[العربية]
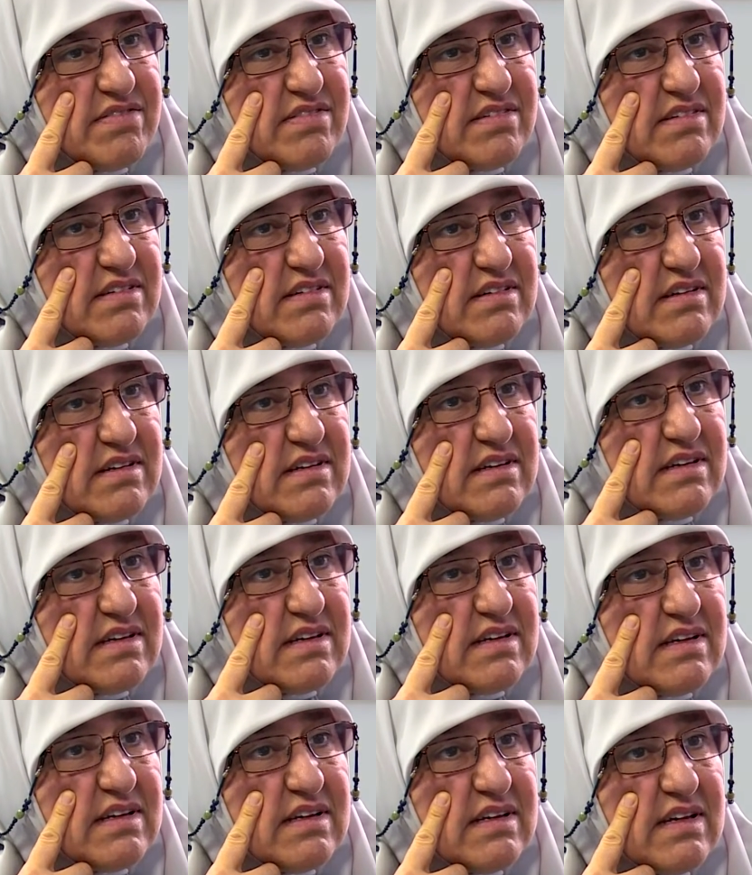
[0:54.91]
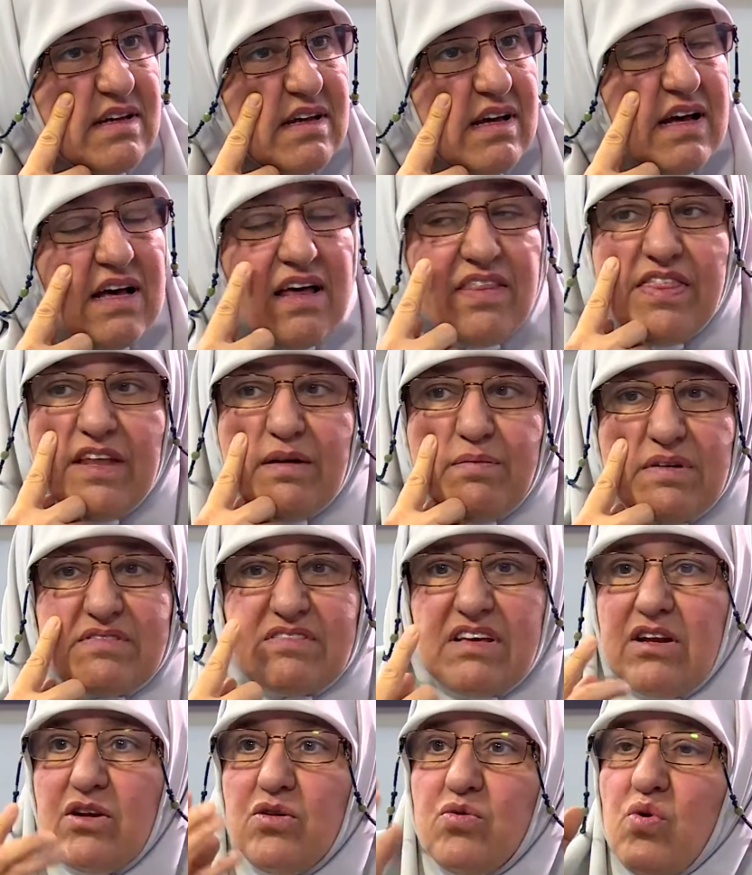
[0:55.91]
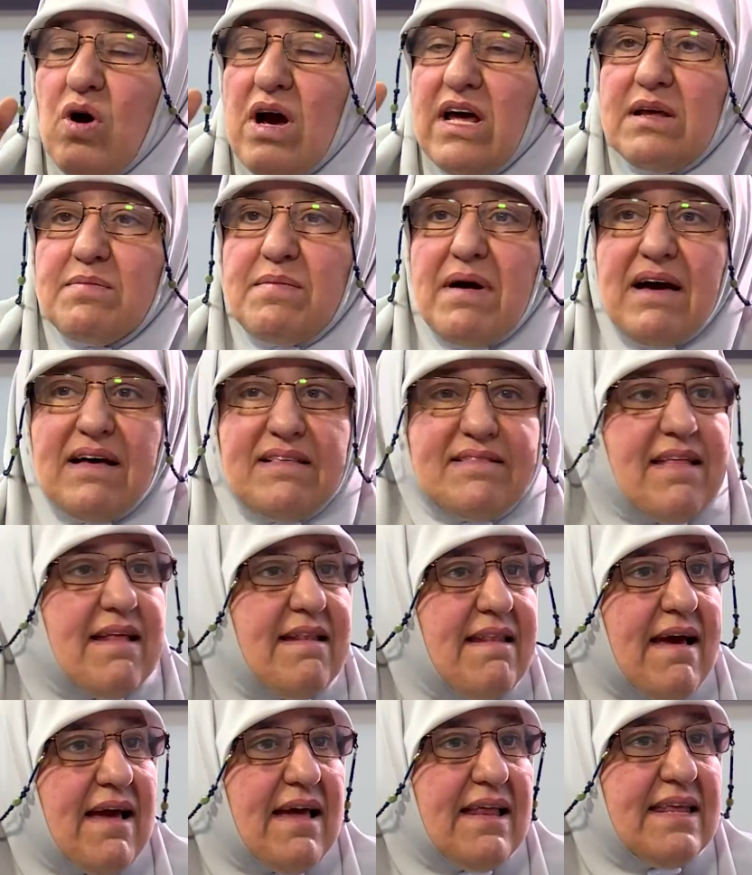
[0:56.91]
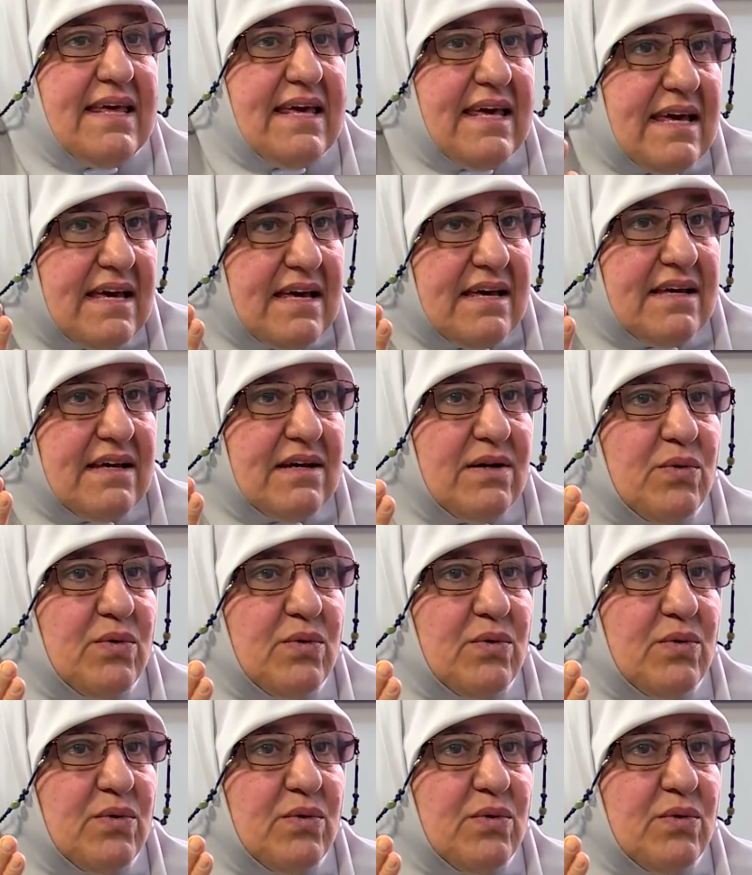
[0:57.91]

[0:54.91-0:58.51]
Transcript: نعم غض البصر انه انا ما اطلع عليها